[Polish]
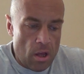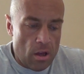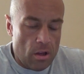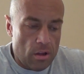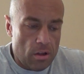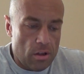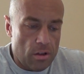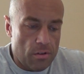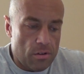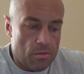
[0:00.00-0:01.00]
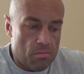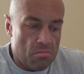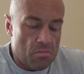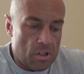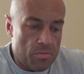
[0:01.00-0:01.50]
e,
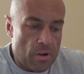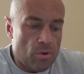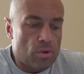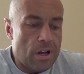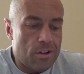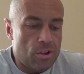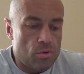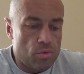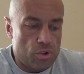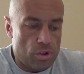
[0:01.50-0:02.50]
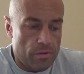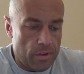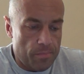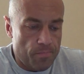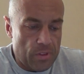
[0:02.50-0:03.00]
nadmiaru tkanki tłuszczowej.
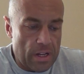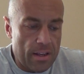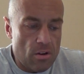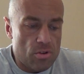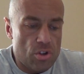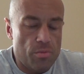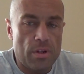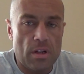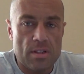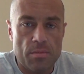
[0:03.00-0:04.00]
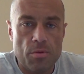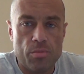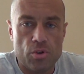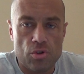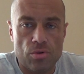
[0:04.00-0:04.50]
Takie osoby na samym
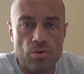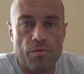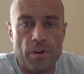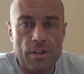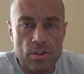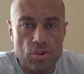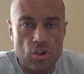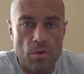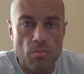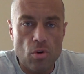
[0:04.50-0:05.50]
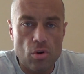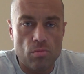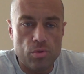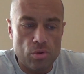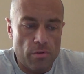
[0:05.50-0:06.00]
początku faktycznie mogą
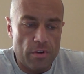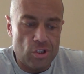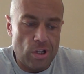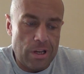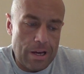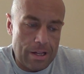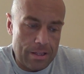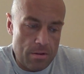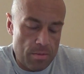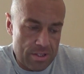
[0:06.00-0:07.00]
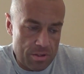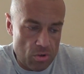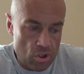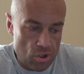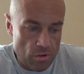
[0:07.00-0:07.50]
budować delikatnie masę
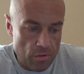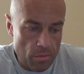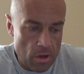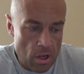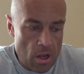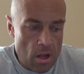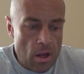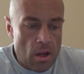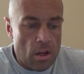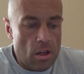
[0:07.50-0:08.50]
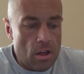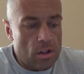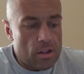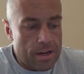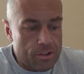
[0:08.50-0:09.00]
mięśniową
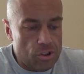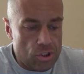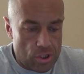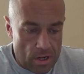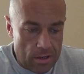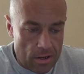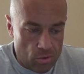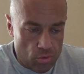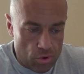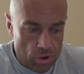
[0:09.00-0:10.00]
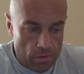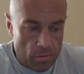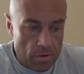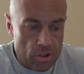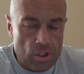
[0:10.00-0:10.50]
i tracić tkankę
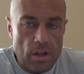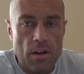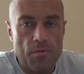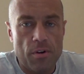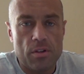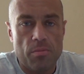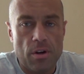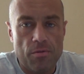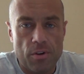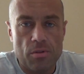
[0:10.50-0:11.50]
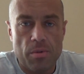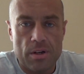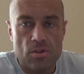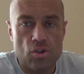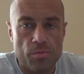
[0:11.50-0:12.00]
tłuszczową, lecz ten efekt, efekt
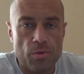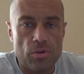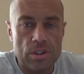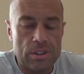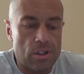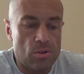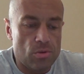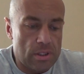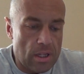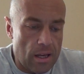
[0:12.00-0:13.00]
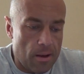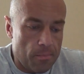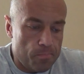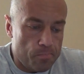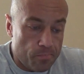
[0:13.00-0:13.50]
bardzo szybko niestety ustaje.
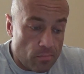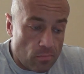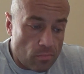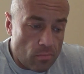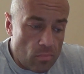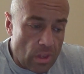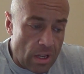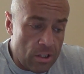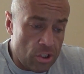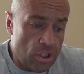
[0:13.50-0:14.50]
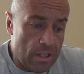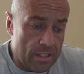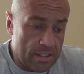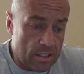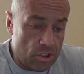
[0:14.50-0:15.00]
Jeśli
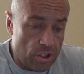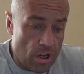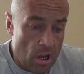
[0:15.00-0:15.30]
jesteś